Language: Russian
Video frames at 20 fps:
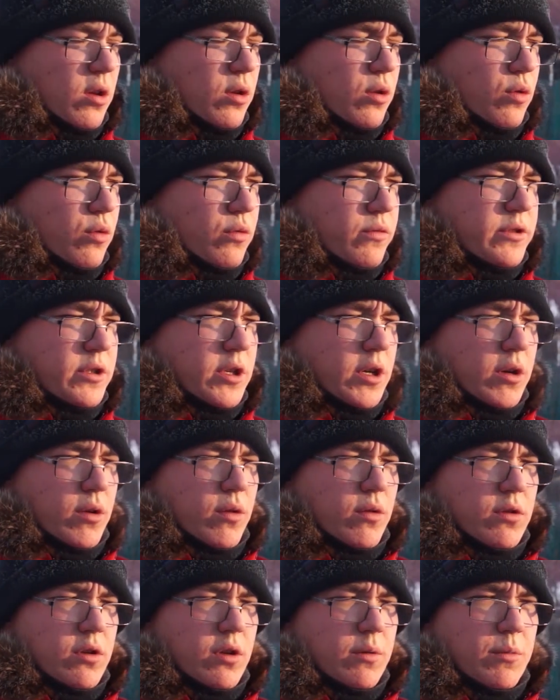Не у
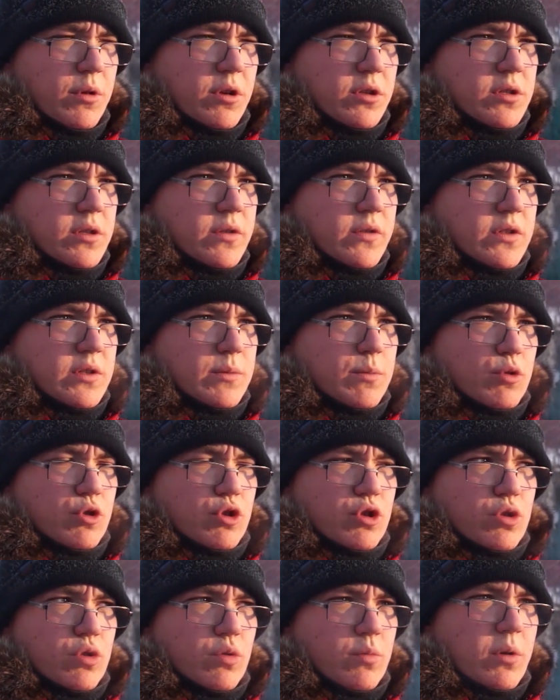всех людей имеется
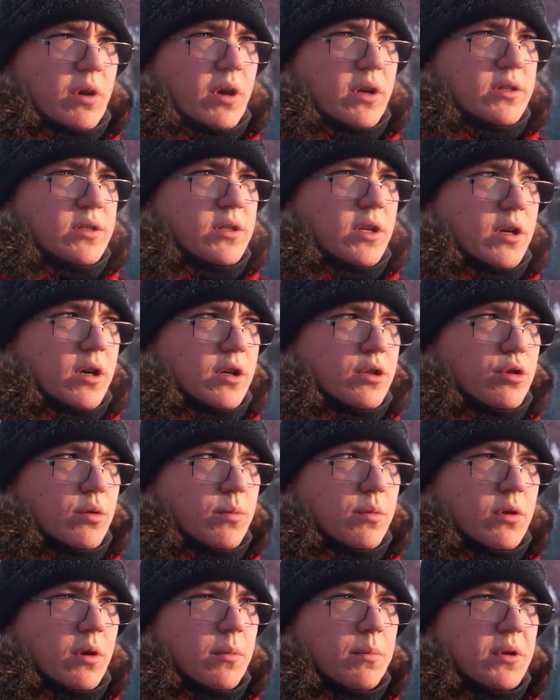возможность убирать снег,
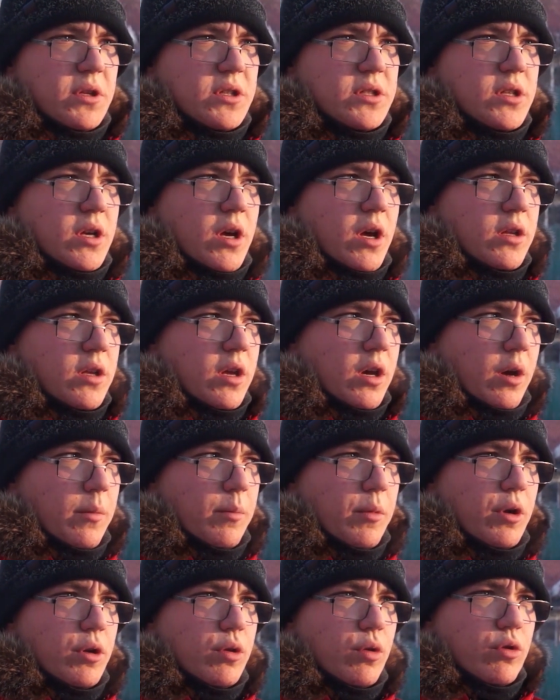особенно
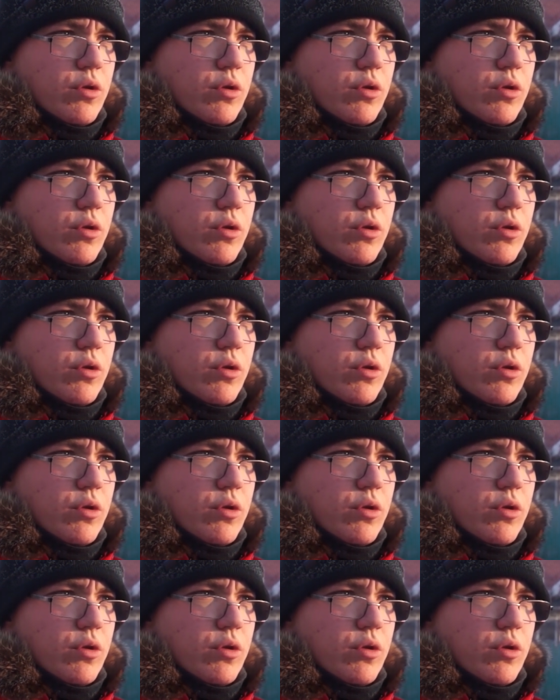пенсионерам или